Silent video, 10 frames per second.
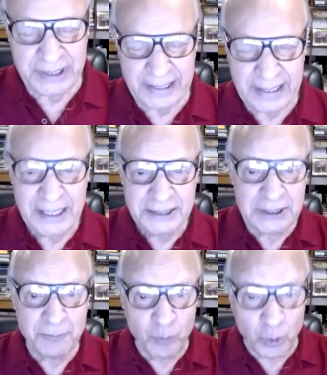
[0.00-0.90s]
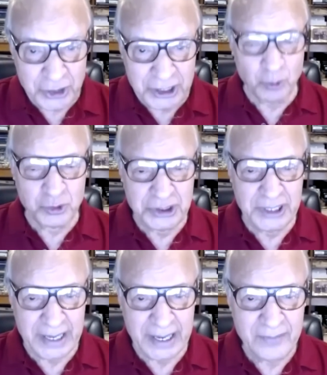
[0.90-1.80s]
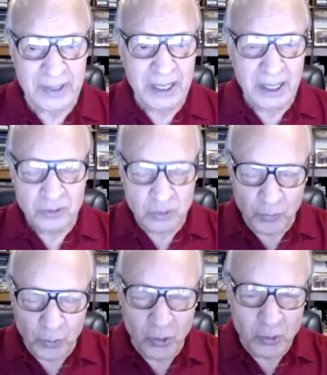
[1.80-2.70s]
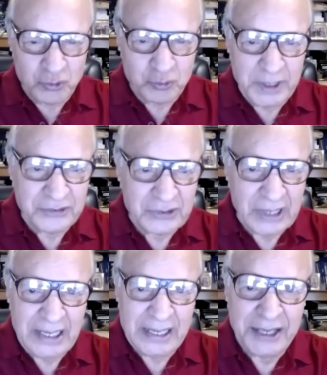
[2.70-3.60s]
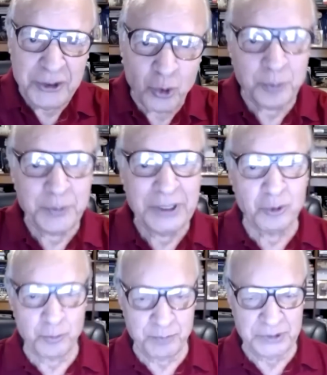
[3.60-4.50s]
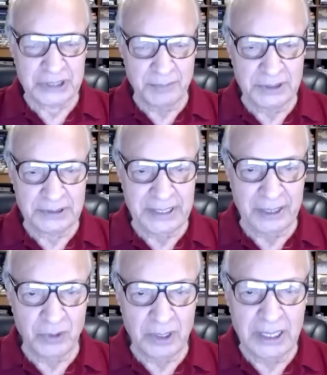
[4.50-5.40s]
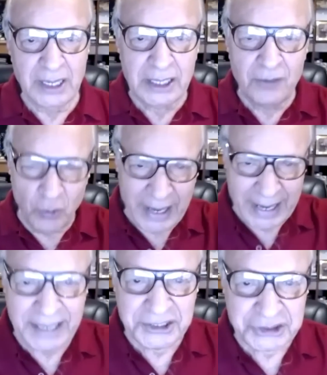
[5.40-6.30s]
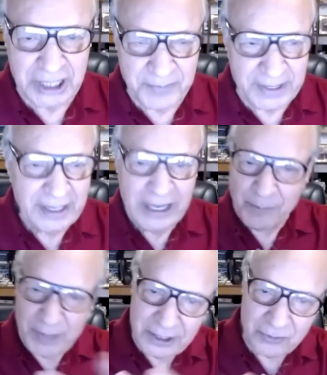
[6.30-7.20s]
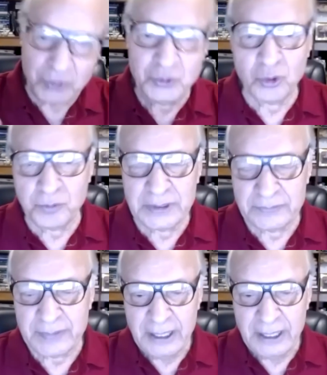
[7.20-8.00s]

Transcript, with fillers: है जब वोटिंग होती है तो वो उसमें इसराइल है यूरोपियन ग्रुप में शामिल किया हुआ हालांकि वो है एशिया में मगर वो यूरोपियन